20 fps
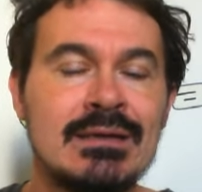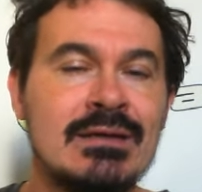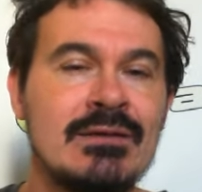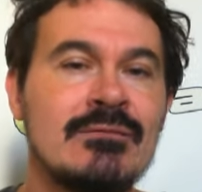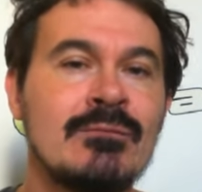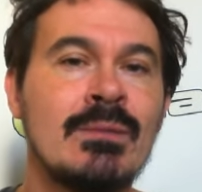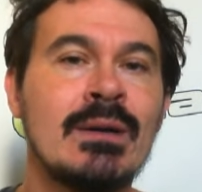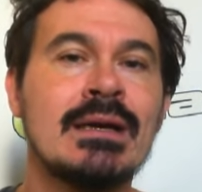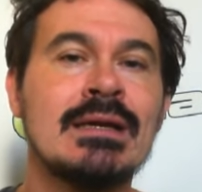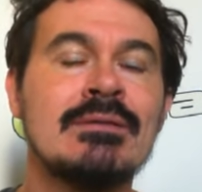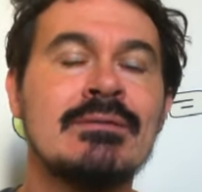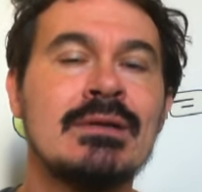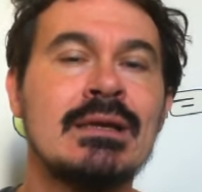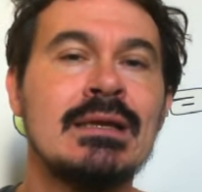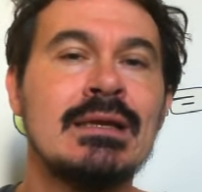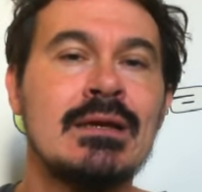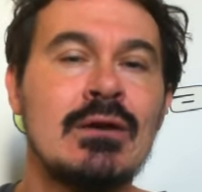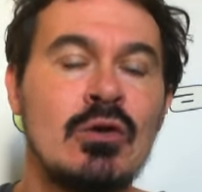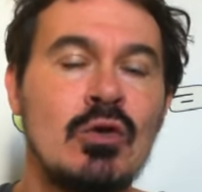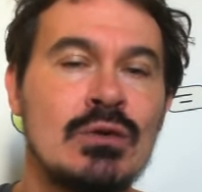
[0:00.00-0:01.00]
Yves-Marie
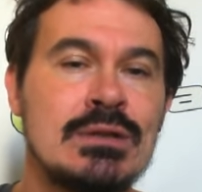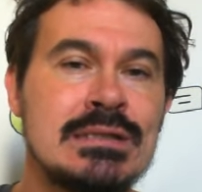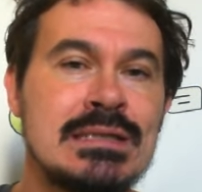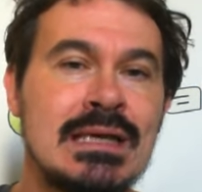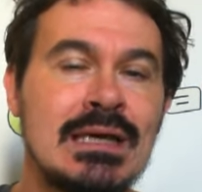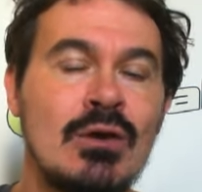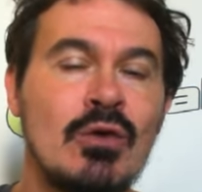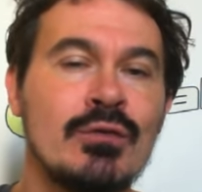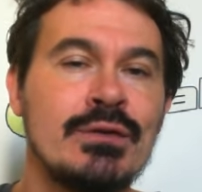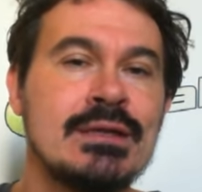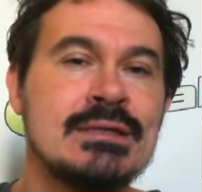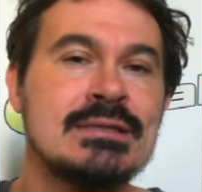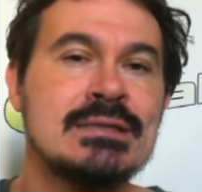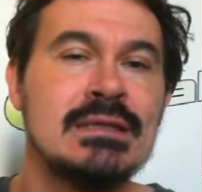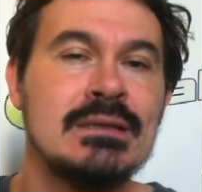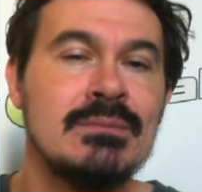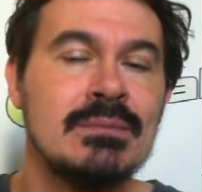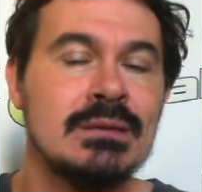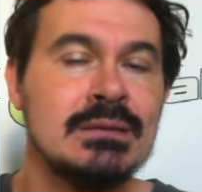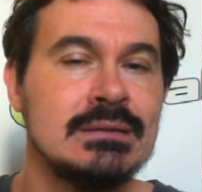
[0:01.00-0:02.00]
Vallée le tient en
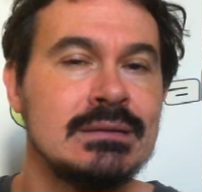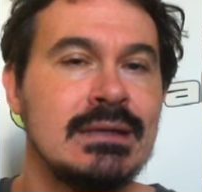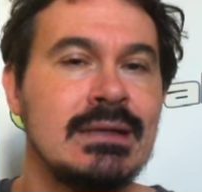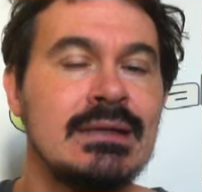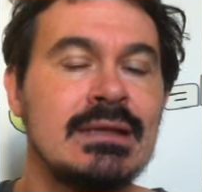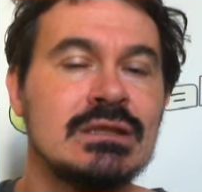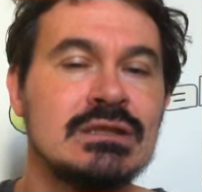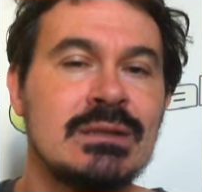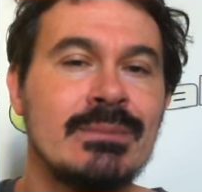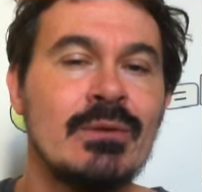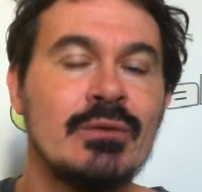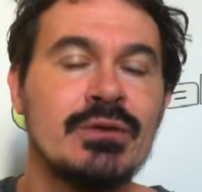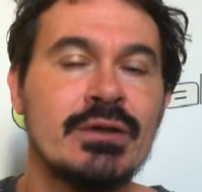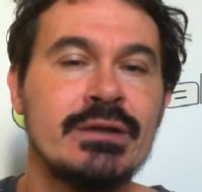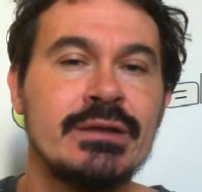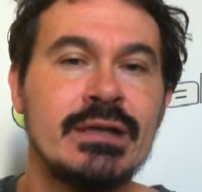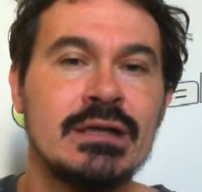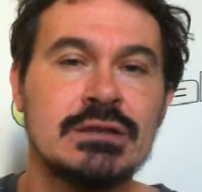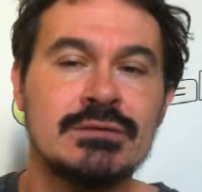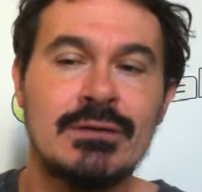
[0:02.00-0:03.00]
estime. Il n'a jamais
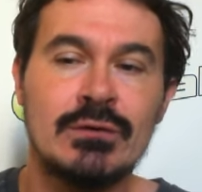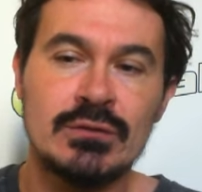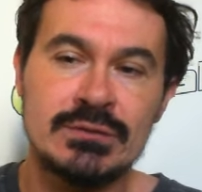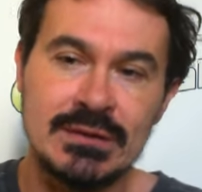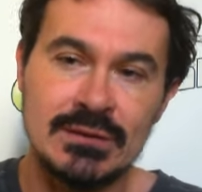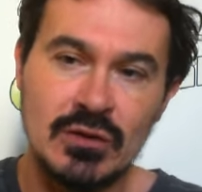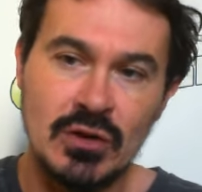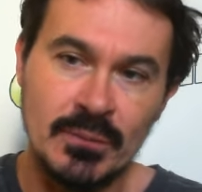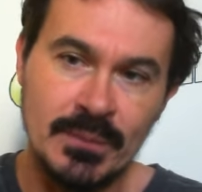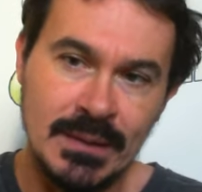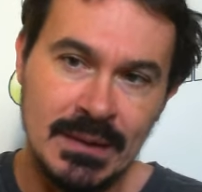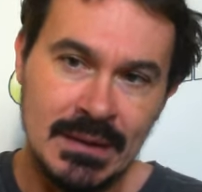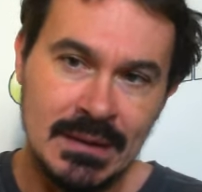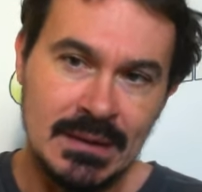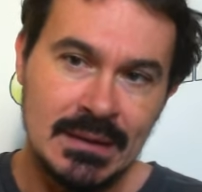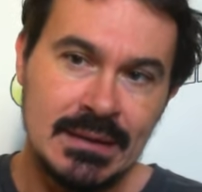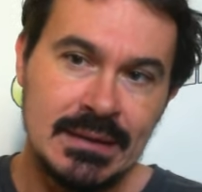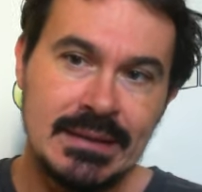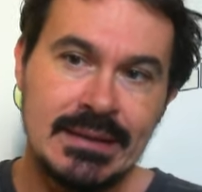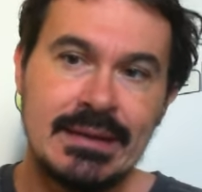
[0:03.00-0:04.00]
entraîné un cheval de cette trempe
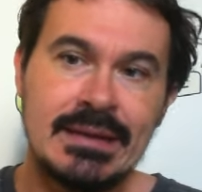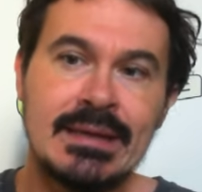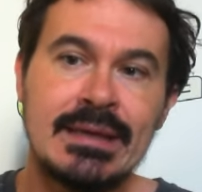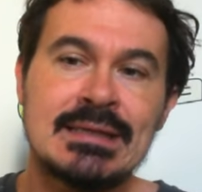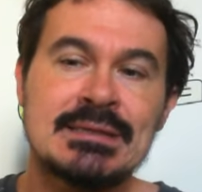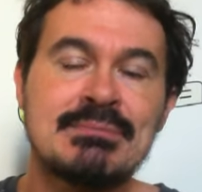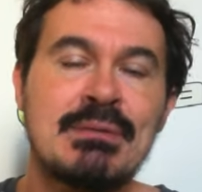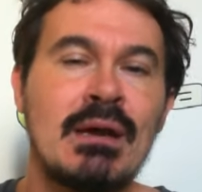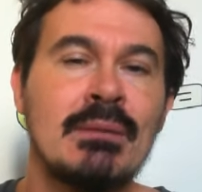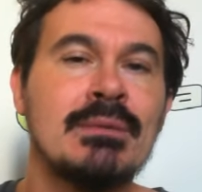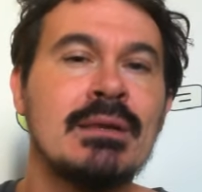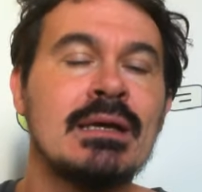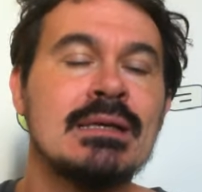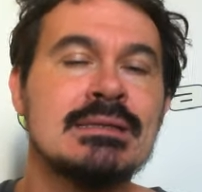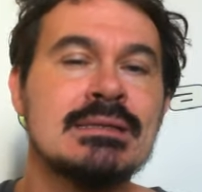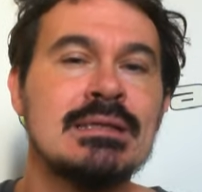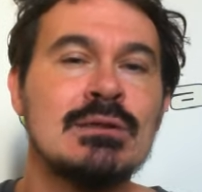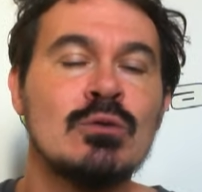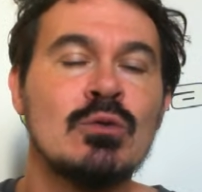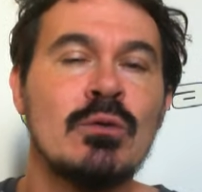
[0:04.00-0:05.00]
et espère bien
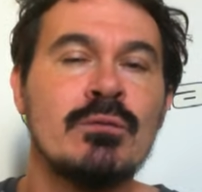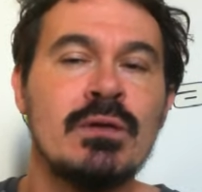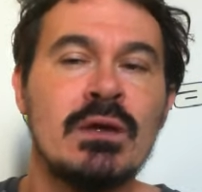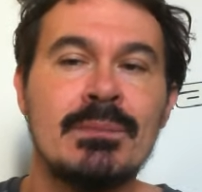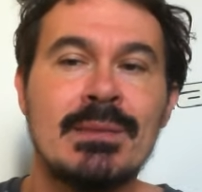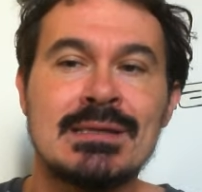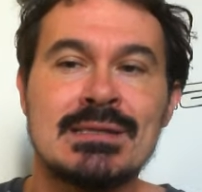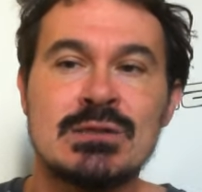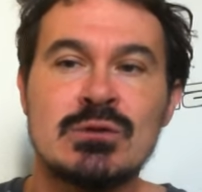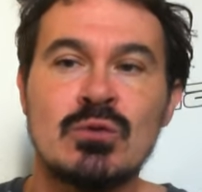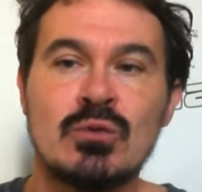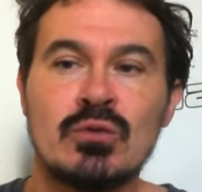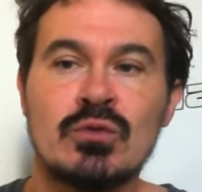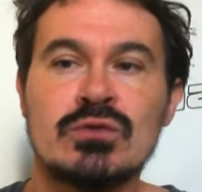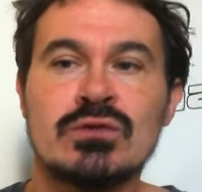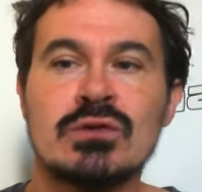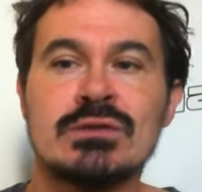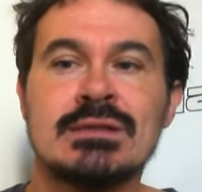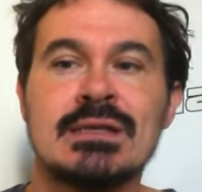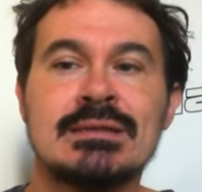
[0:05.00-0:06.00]
ici une confirmation.
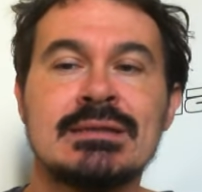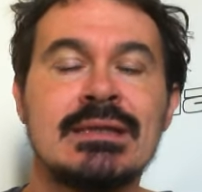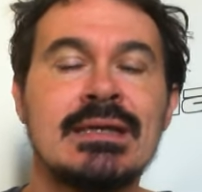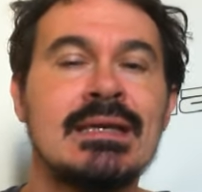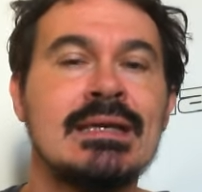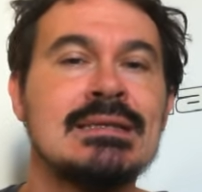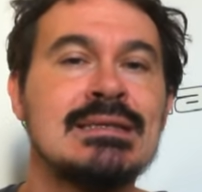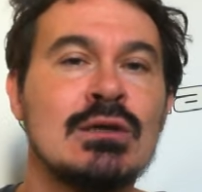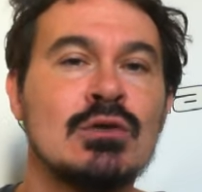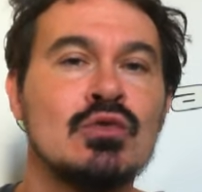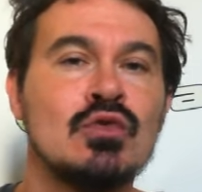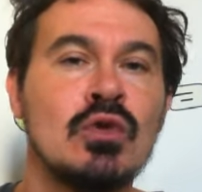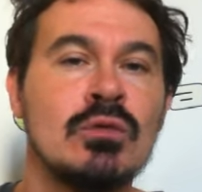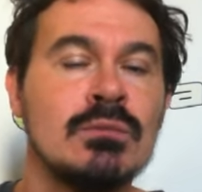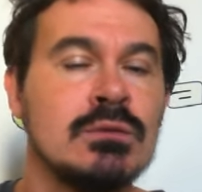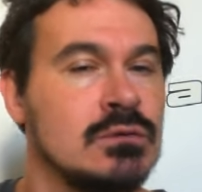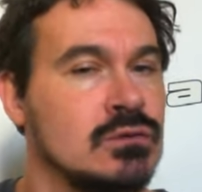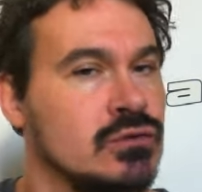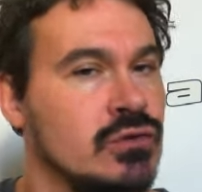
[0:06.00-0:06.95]
207 Ir du Homme.